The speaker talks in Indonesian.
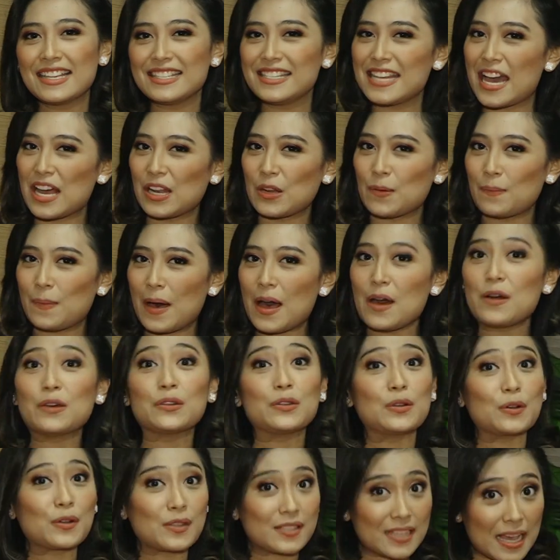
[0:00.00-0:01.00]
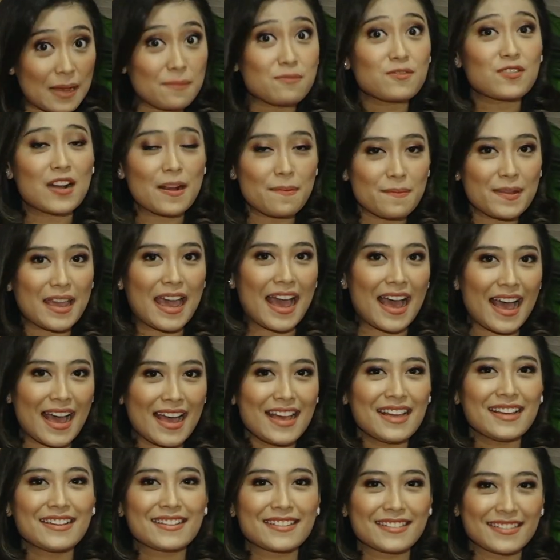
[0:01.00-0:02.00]
Jangan lupa untuk subscribe
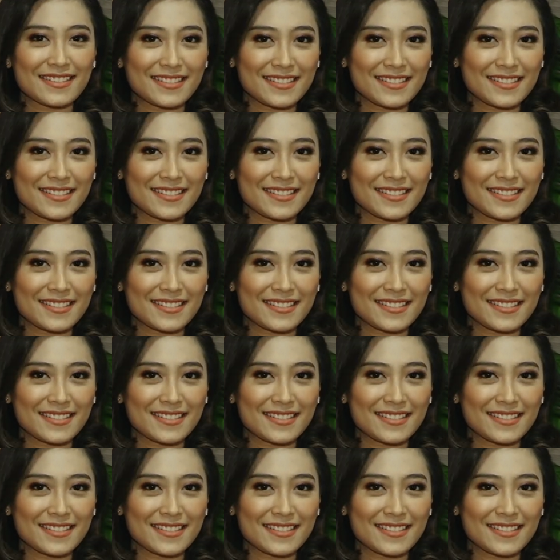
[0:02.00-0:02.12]
ya.